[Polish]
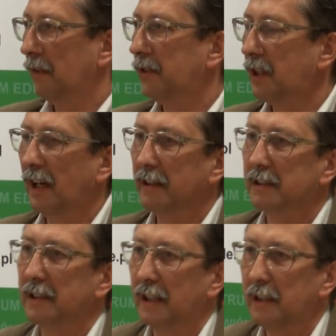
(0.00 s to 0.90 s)
w
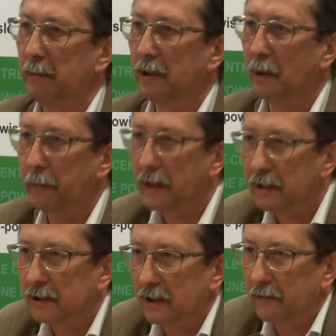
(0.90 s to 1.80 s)
ślad za nimi do
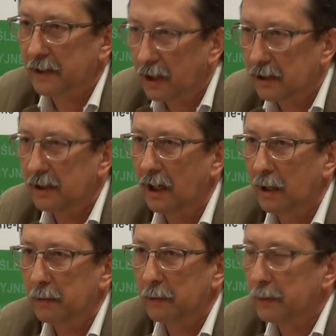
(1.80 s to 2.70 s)
Paryża, wcześniej
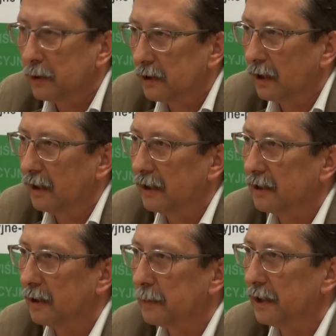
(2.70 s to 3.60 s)
albo później,
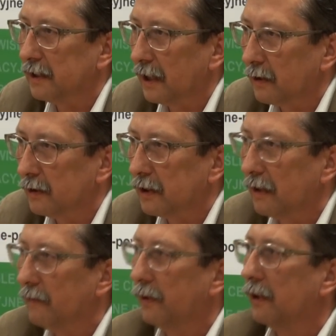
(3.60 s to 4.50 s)
jeszcze przed
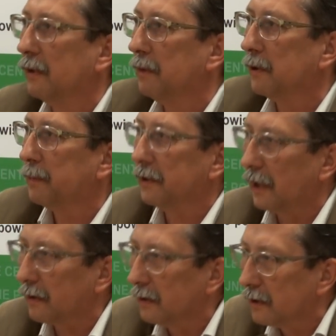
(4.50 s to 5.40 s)
zakończeniem wojny, bądź po
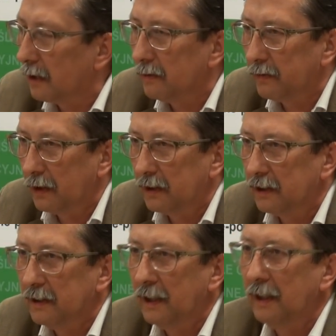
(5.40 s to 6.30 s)
zakończeniu wojny,
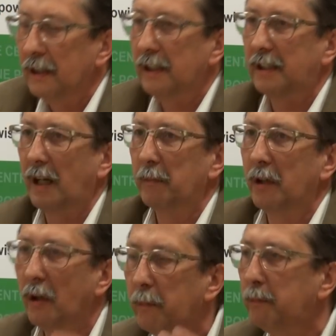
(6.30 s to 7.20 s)
i
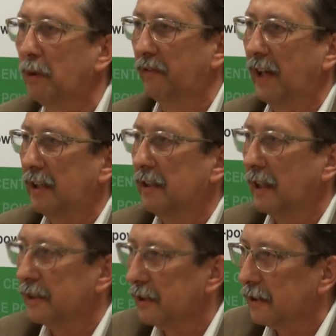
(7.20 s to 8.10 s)
tam lobbowali
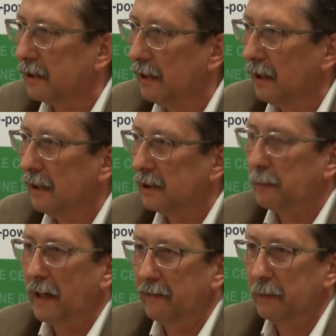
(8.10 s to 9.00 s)
na rzecz
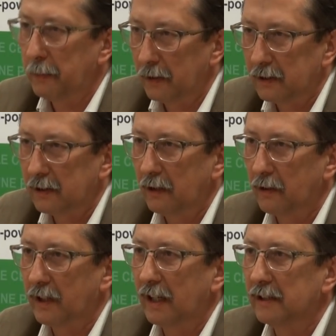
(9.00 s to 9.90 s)
sprawy polskiej,
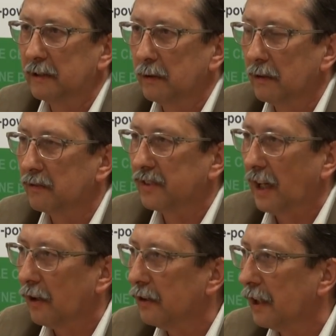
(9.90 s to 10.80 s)
organizując w
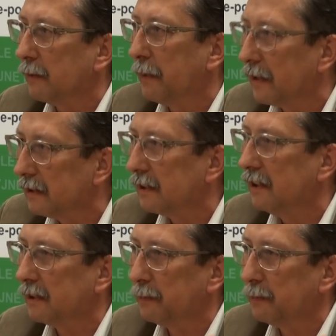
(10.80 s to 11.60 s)
salonach paryskich